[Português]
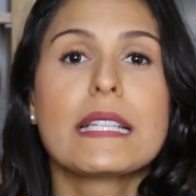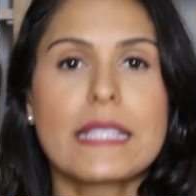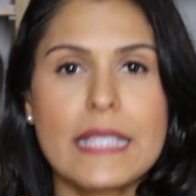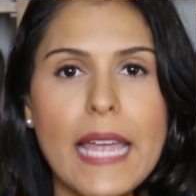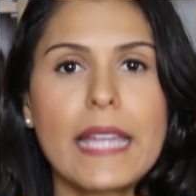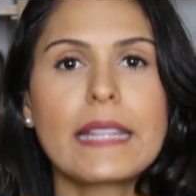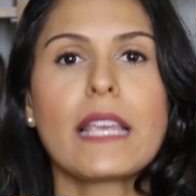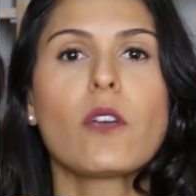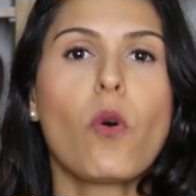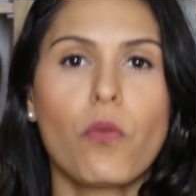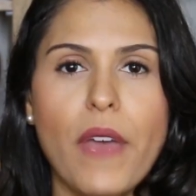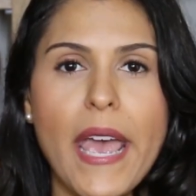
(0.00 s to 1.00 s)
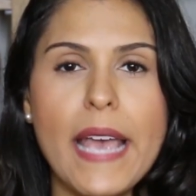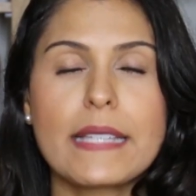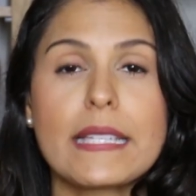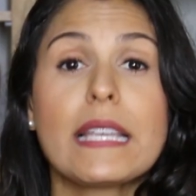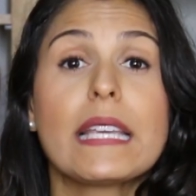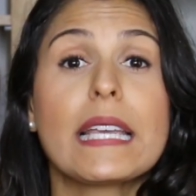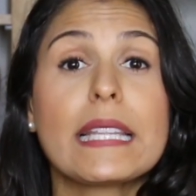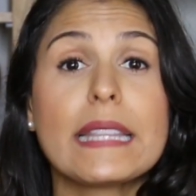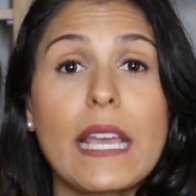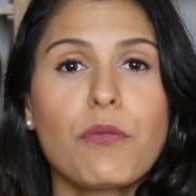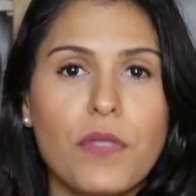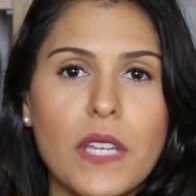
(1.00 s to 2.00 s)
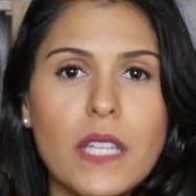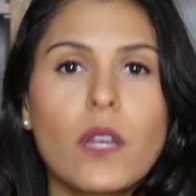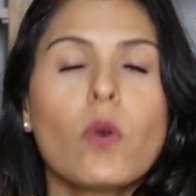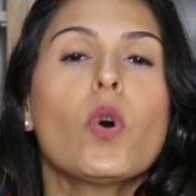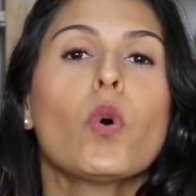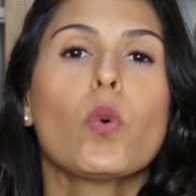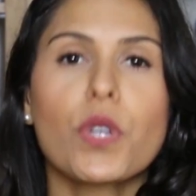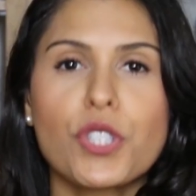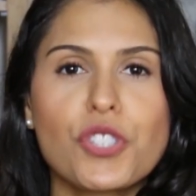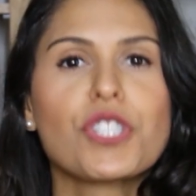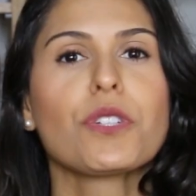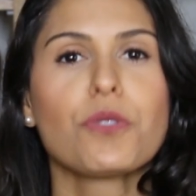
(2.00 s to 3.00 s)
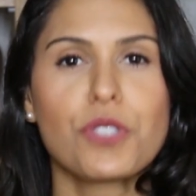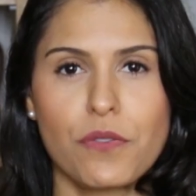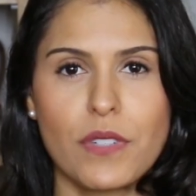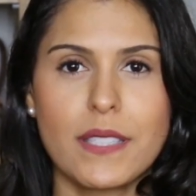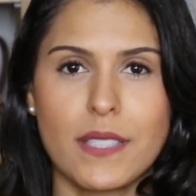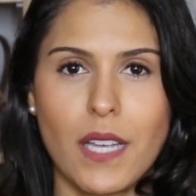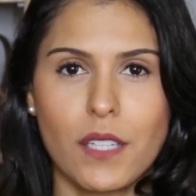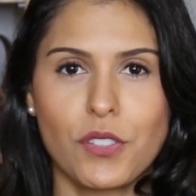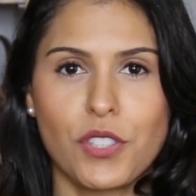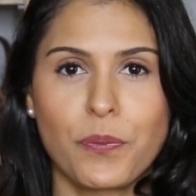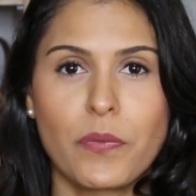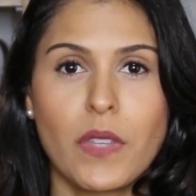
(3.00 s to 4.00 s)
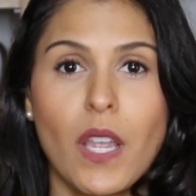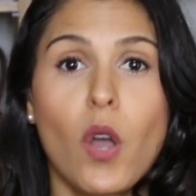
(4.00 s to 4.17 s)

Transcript: Sentem, conversem e definam o estilo de vocês.